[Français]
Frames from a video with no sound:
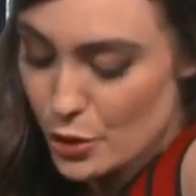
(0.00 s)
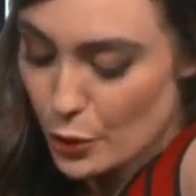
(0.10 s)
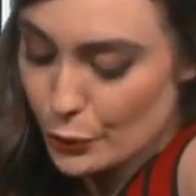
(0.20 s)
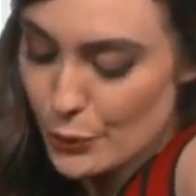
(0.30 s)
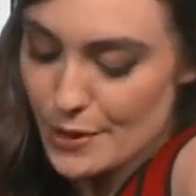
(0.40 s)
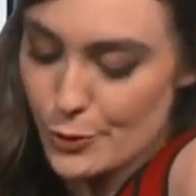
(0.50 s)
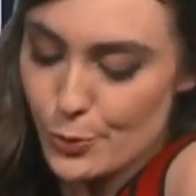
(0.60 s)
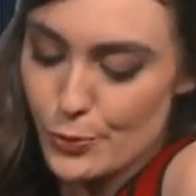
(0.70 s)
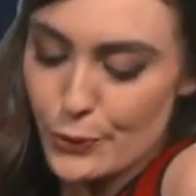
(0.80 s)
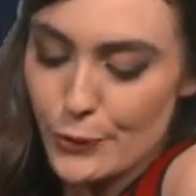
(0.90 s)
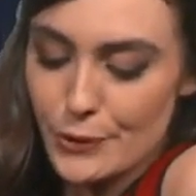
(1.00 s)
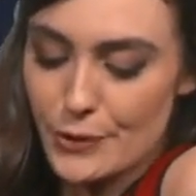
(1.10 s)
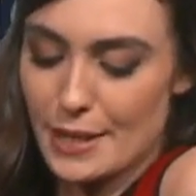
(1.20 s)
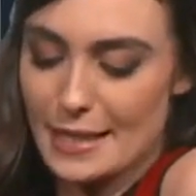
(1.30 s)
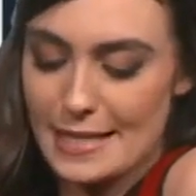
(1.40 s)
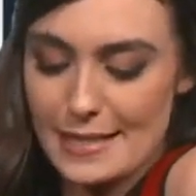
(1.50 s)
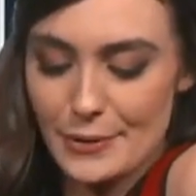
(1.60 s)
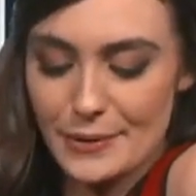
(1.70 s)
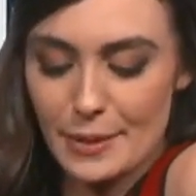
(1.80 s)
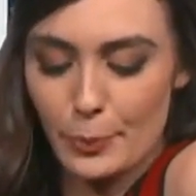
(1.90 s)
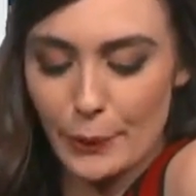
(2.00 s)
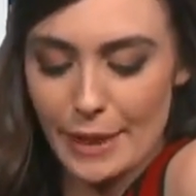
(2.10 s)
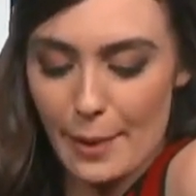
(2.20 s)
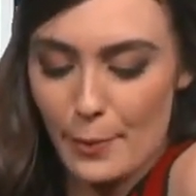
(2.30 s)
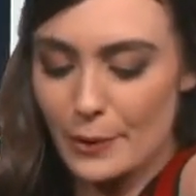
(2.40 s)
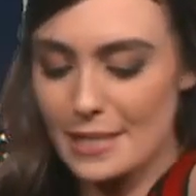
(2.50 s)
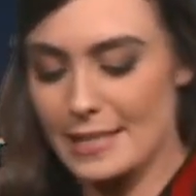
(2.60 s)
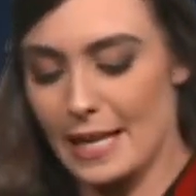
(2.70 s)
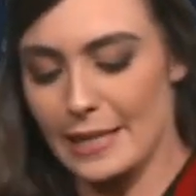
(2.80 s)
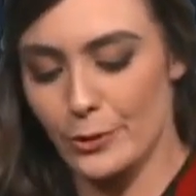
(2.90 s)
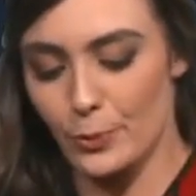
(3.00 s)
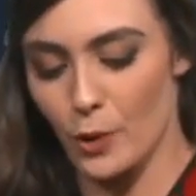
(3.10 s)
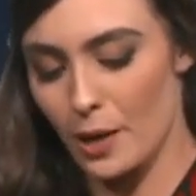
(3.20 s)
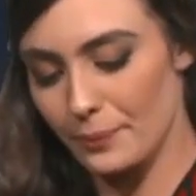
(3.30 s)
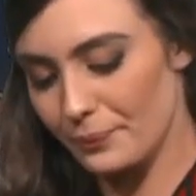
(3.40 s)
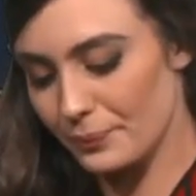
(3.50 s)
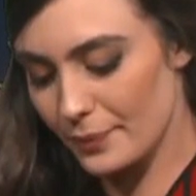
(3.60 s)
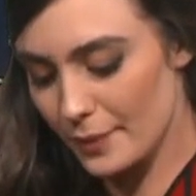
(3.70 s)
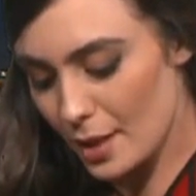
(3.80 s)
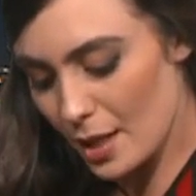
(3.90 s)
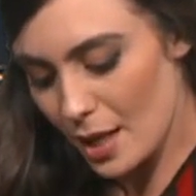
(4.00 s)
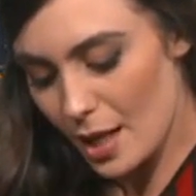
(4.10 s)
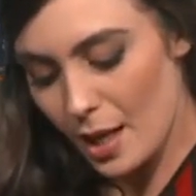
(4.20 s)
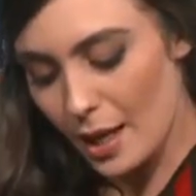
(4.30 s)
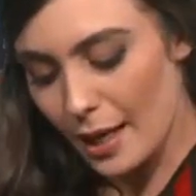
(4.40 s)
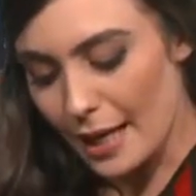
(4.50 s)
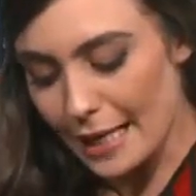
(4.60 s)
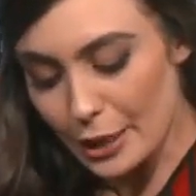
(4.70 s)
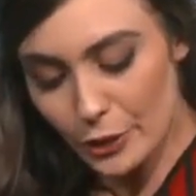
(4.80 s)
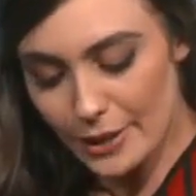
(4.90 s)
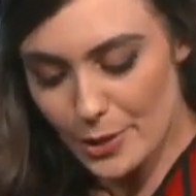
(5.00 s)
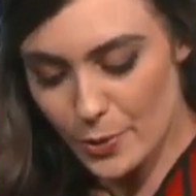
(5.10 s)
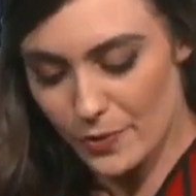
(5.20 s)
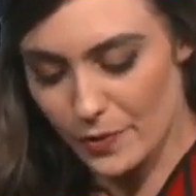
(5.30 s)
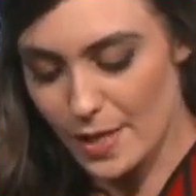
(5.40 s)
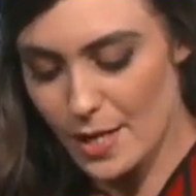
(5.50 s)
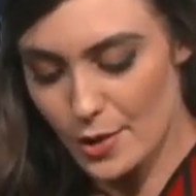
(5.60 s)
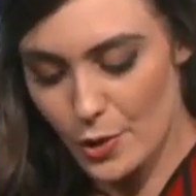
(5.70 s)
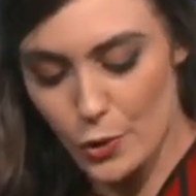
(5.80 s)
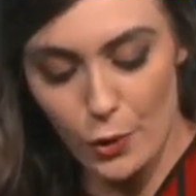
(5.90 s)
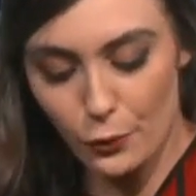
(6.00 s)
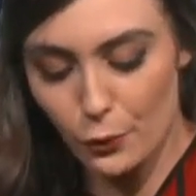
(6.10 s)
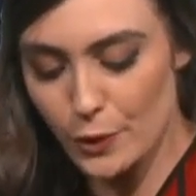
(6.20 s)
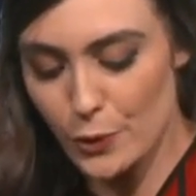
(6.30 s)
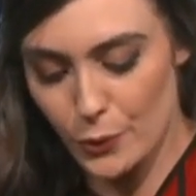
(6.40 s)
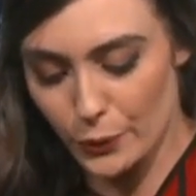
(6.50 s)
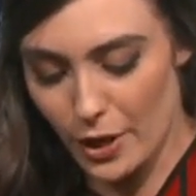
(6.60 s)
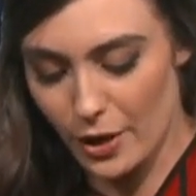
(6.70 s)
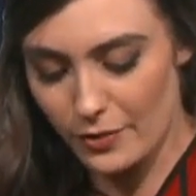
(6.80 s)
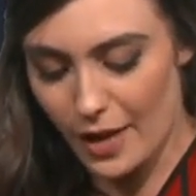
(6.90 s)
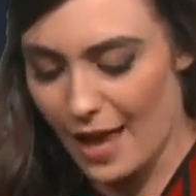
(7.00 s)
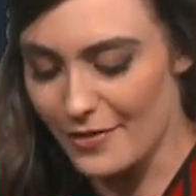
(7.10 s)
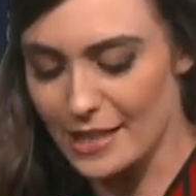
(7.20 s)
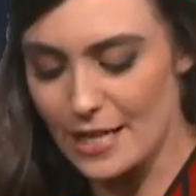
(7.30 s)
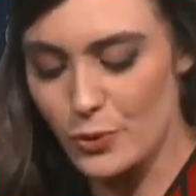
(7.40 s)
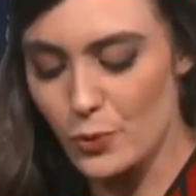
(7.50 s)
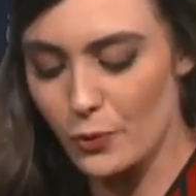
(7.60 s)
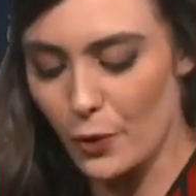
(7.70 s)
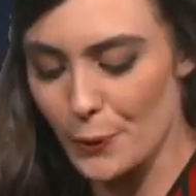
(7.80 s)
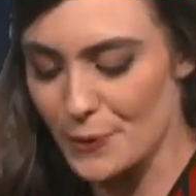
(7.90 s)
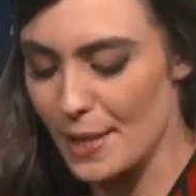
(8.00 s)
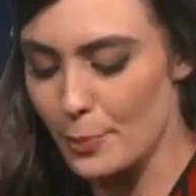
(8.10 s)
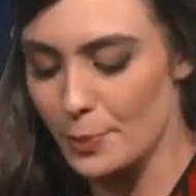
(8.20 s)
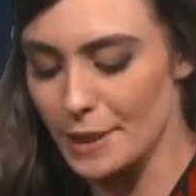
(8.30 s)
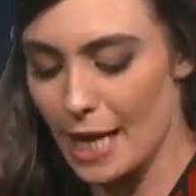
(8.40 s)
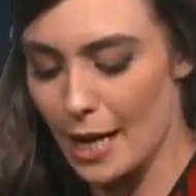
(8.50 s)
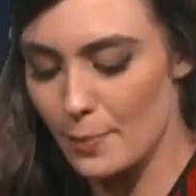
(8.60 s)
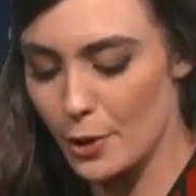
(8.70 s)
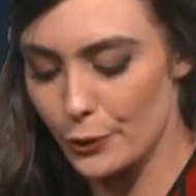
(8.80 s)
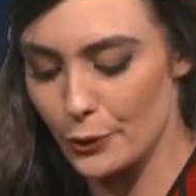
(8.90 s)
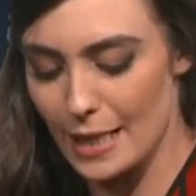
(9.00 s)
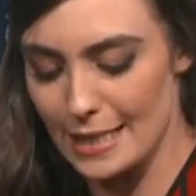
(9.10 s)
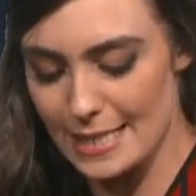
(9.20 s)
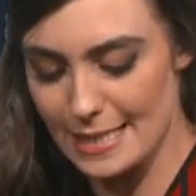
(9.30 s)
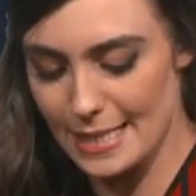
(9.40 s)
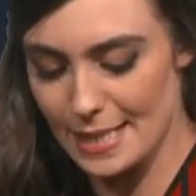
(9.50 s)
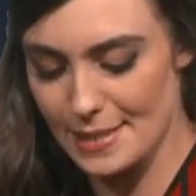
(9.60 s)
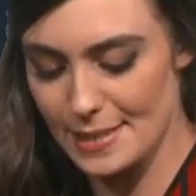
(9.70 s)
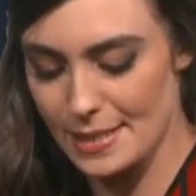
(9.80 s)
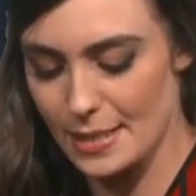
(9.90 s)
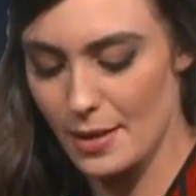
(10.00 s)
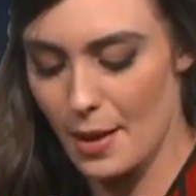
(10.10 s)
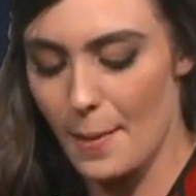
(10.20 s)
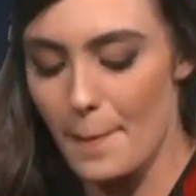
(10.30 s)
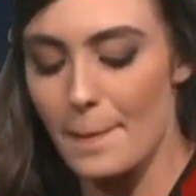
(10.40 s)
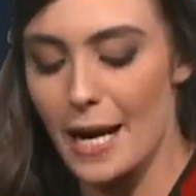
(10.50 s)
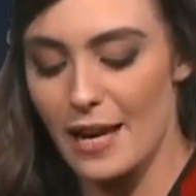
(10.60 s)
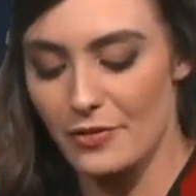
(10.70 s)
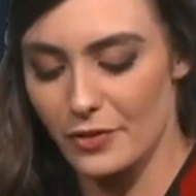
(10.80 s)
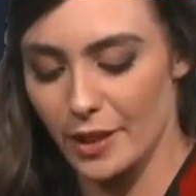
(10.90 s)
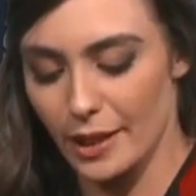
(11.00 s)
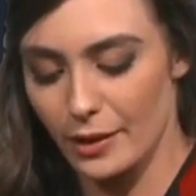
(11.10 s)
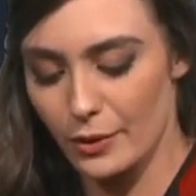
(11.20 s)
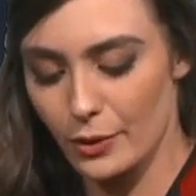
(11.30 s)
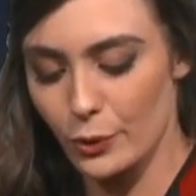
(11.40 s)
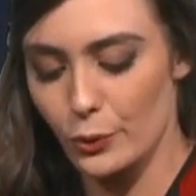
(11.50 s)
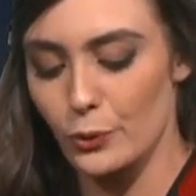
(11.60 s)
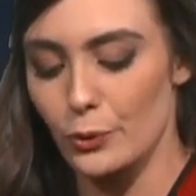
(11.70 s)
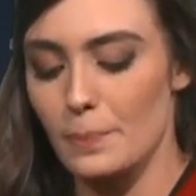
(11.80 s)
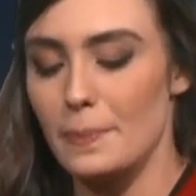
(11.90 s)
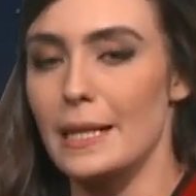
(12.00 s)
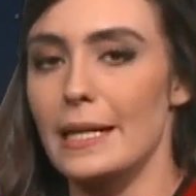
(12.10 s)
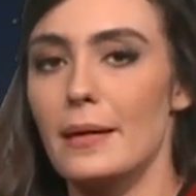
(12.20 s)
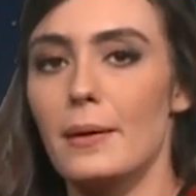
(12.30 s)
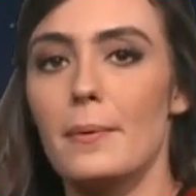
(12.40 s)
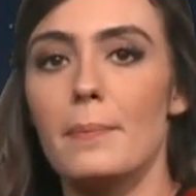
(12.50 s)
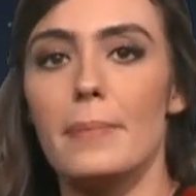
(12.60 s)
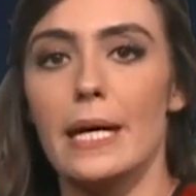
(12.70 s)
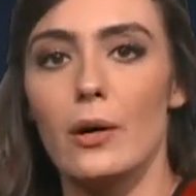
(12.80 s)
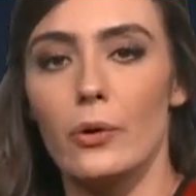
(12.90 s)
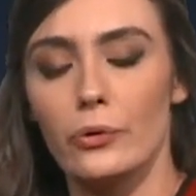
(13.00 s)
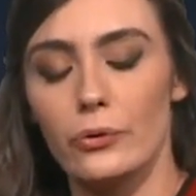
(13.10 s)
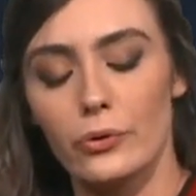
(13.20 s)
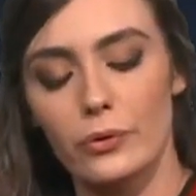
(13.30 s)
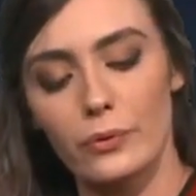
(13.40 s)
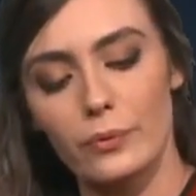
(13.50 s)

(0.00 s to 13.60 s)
Sandoz et Dubuche descendaient bruyamment l'escalier de bois. Et Claude les suivit, s'enfuit de son œuvre avec la souffrance abominable de la laisser ainsi, balafrée d'une plaie béante.